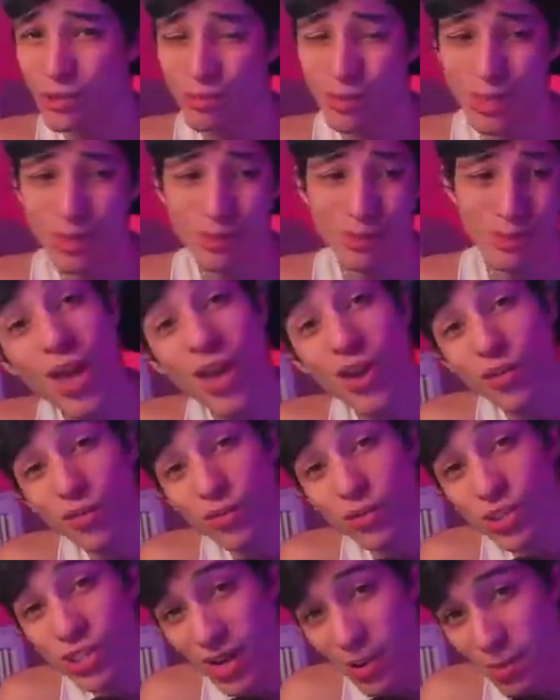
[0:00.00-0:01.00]
mano. Eu
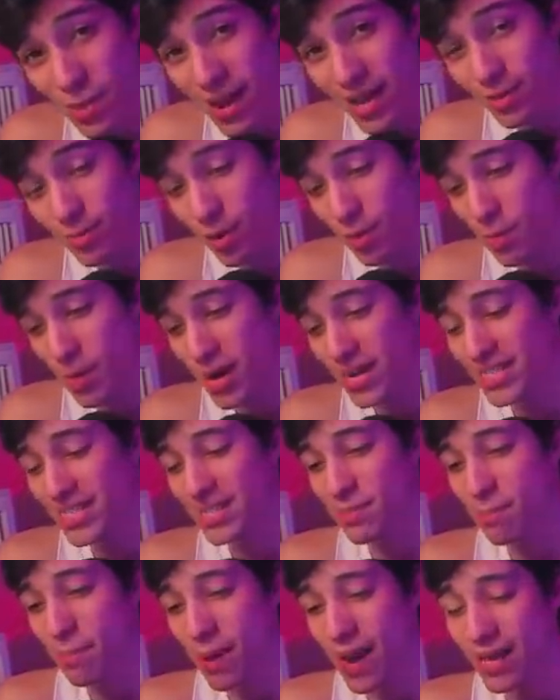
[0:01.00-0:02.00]
fui chamado para
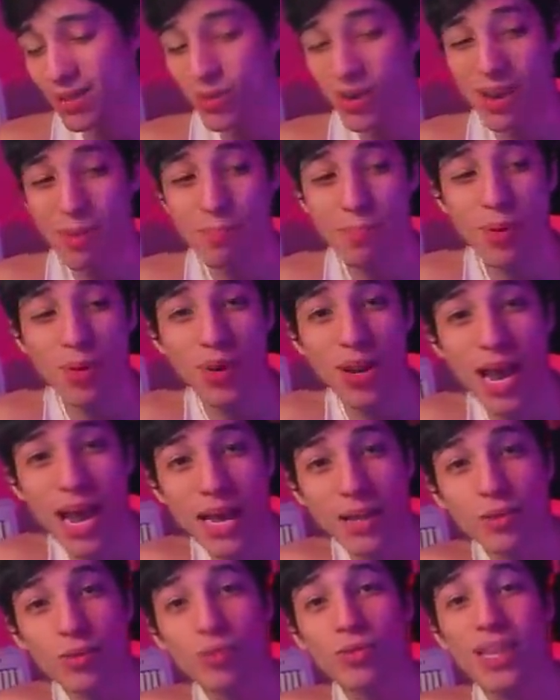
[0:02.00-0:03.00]
participar do
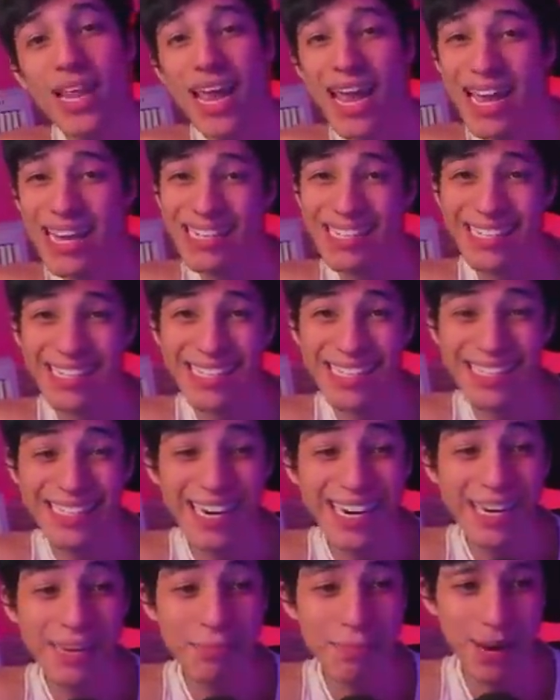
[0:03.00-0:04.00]
campeonato de
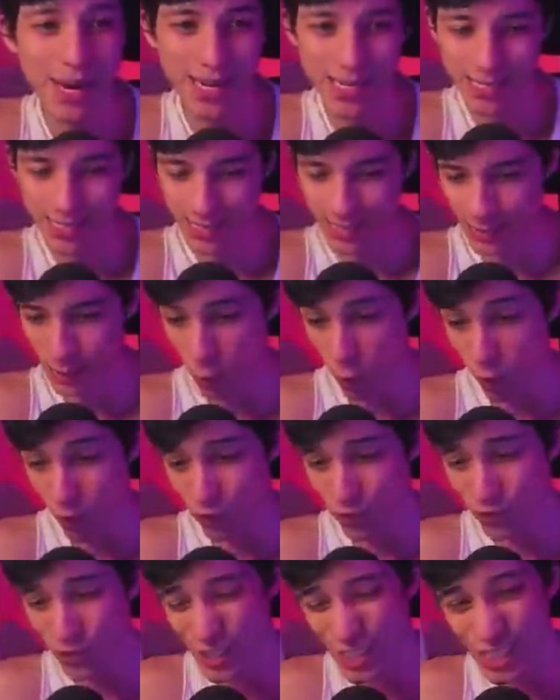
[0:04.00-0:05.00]
streamers
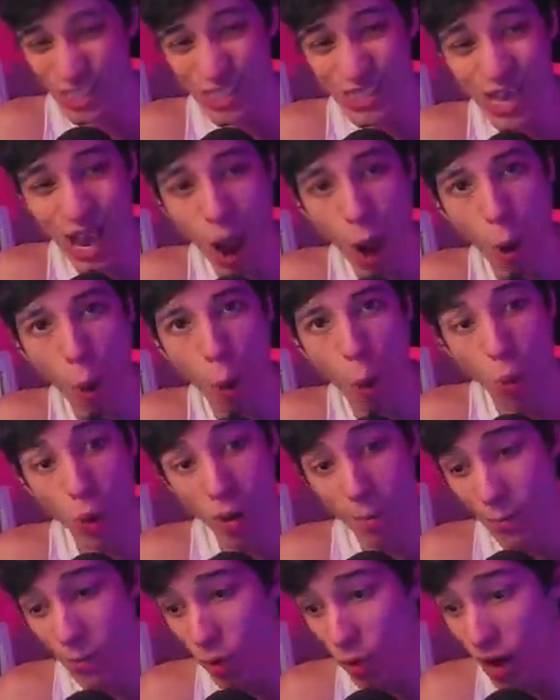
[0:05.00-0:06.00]
oficial,
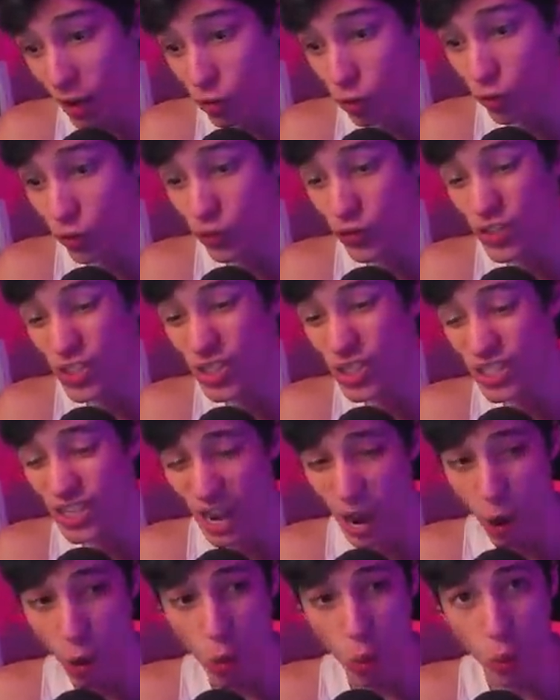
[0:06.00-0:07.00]
campeonato
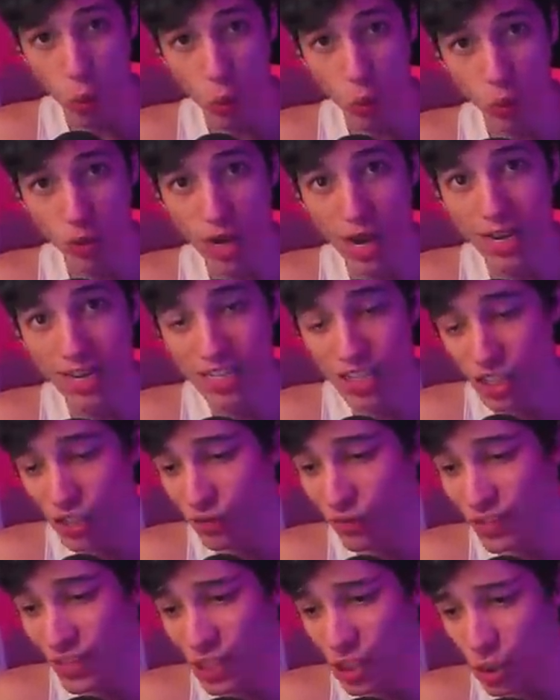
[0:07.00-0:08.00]
oficial da
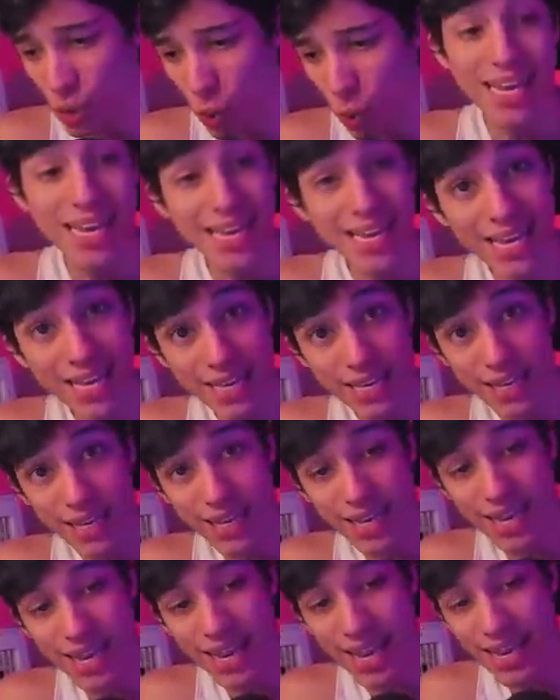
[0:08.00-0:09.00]
Activision. E
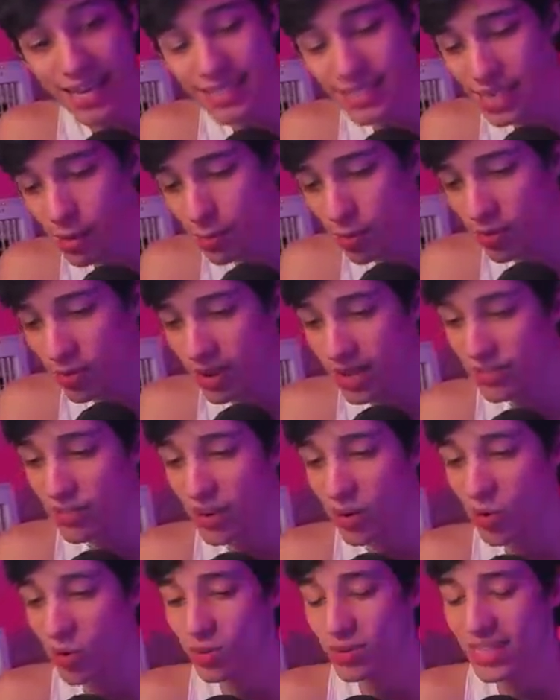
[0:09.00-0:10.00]
esse campeonato vai
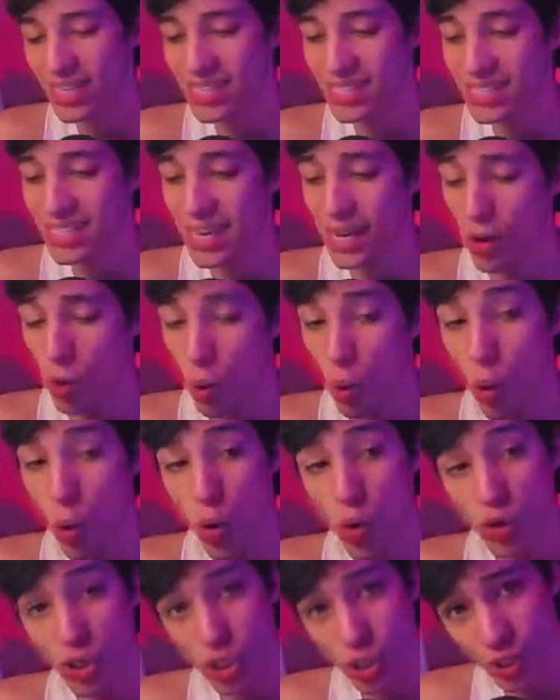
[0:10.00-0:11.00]
acontecer
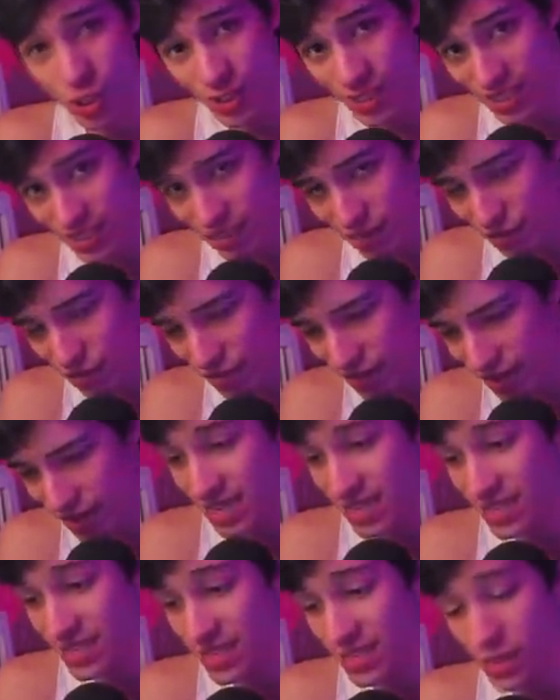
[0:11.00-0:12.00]
hoje,
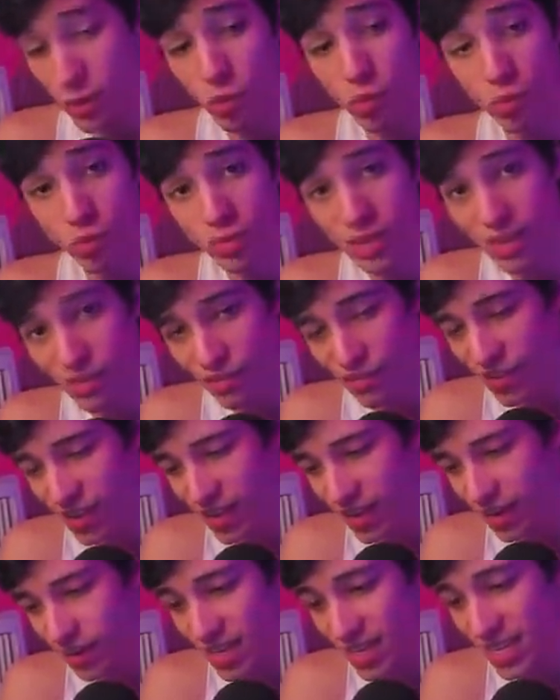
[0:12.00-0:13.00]
sexta-feira,
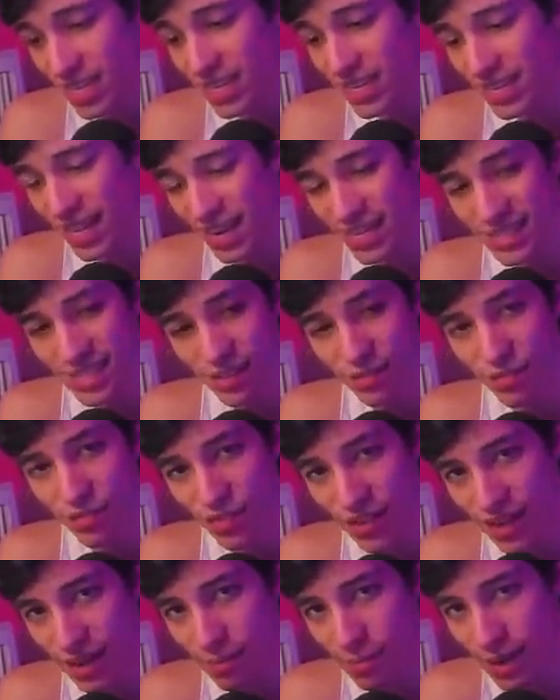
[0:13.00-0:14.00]
segunda-feira e
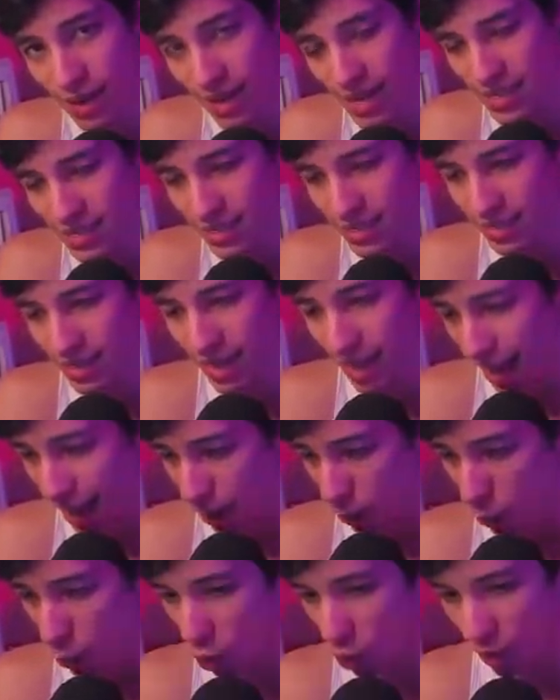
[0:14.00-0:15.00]
terça-feira, beleza?
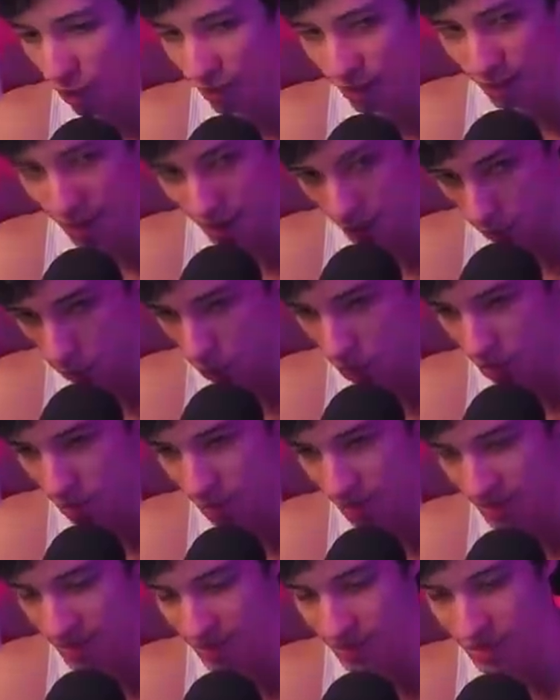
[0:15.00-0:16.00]
Agora, é agora
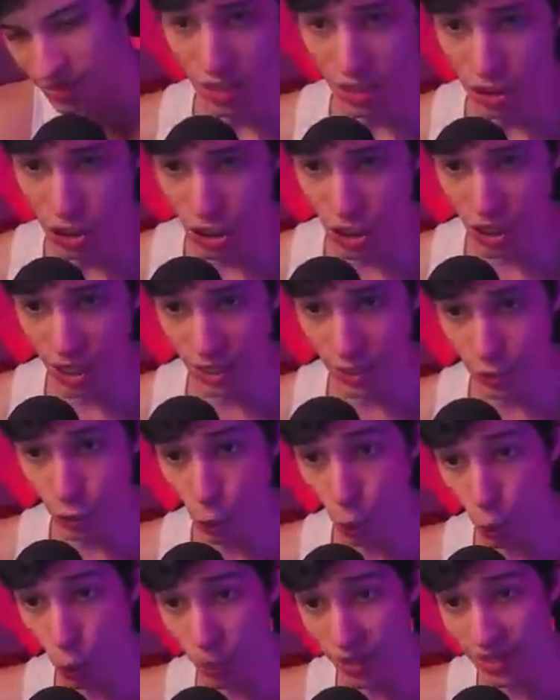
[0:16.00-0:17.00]
mesmo. Dia
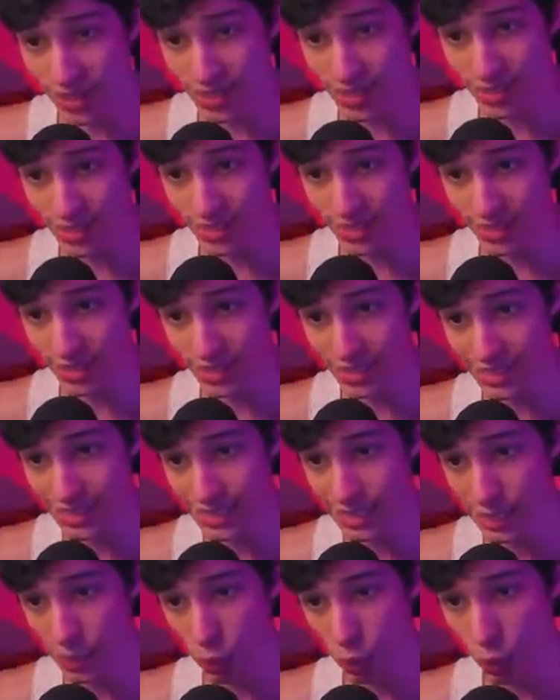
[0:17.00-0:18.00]
2,
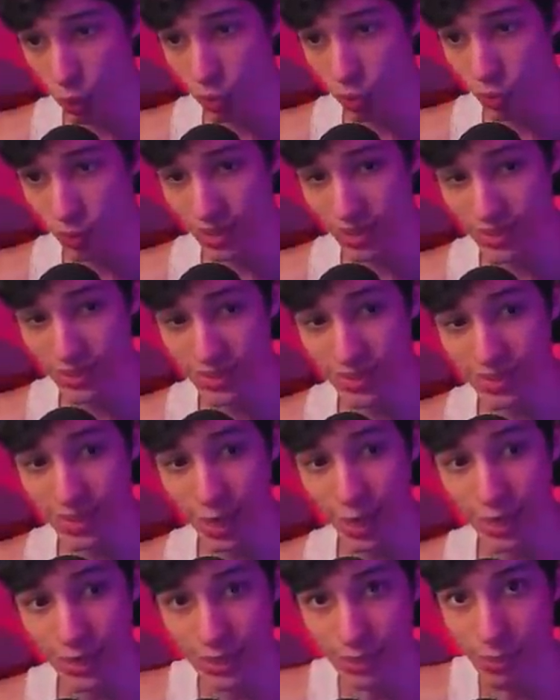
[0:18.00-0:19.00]
5 e
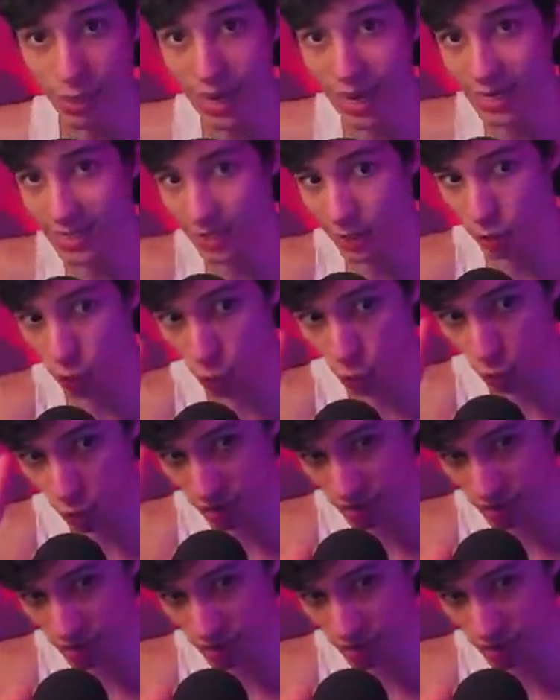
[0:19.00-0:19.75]
6, beleza? 2,